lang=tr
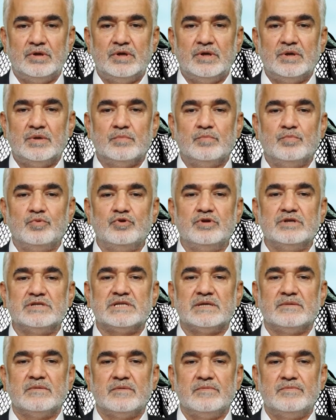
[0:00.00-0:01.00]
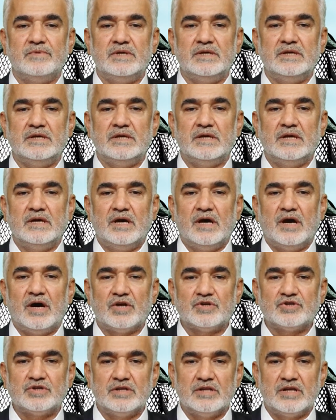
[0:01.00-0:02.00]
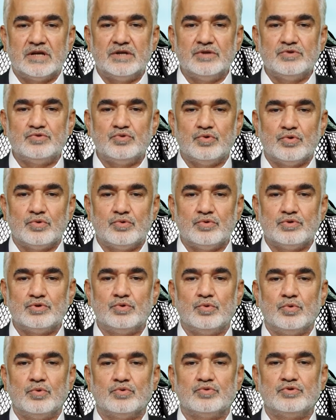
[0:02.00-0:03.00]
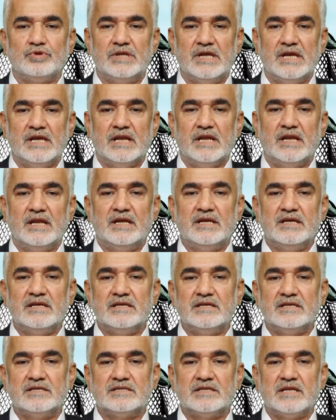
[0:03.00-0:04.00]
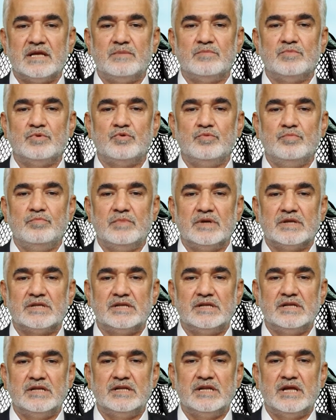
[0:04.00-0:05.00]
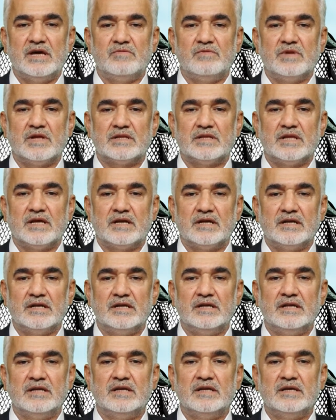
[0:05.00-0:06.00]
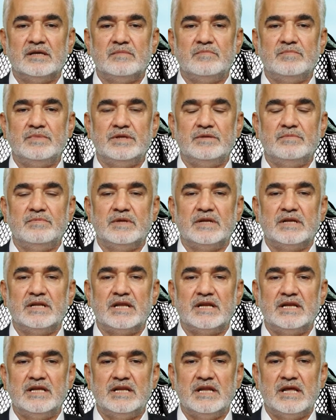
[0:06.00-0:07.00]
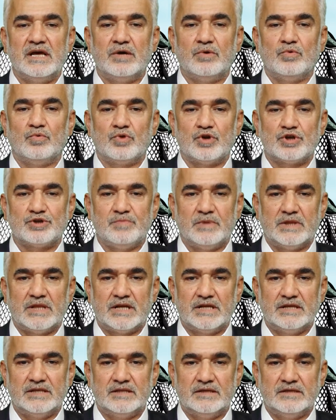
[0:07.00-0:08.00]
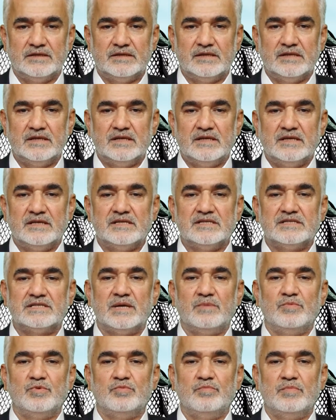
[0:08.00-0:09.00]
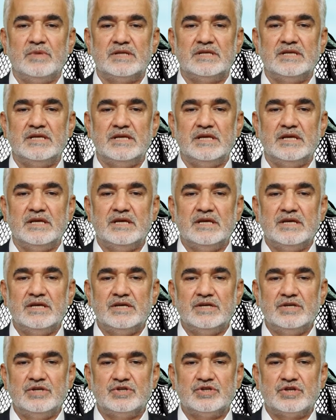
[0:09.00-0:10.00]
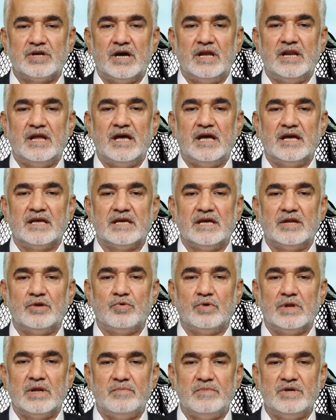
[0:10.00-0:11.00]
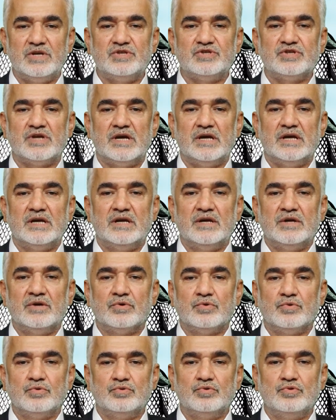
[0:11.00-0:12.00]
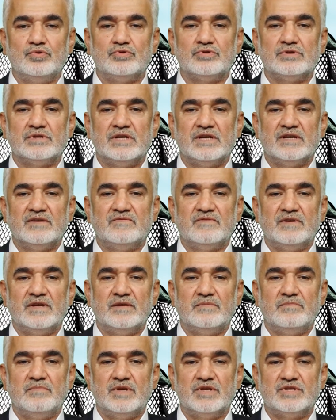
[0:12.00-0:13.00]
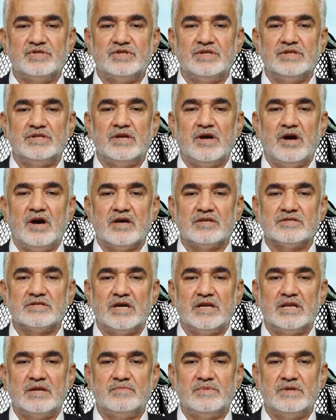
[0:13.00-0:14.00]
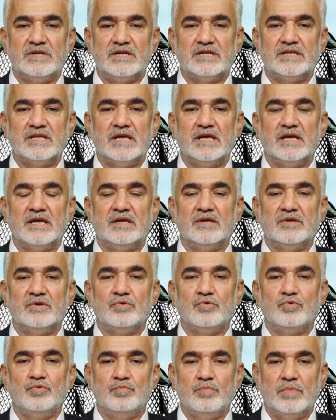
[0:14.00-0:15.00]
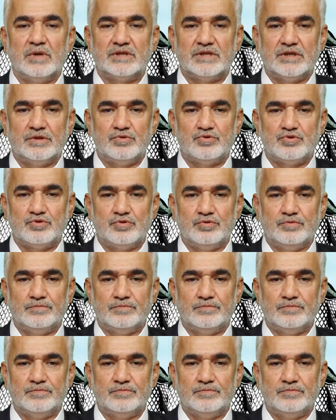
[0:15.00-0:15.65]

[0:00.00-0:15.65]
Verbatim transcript: Bunun sebebi Haçlıların çok güçlü oluşu değil, İslam ümmetinin evlatlarının birbirleriyle uğraşmalarıydı. İslam ümmeti işgale engel olamayınca Kudüs ve Mescid-i Aksa ile birlikte ümmette düştü.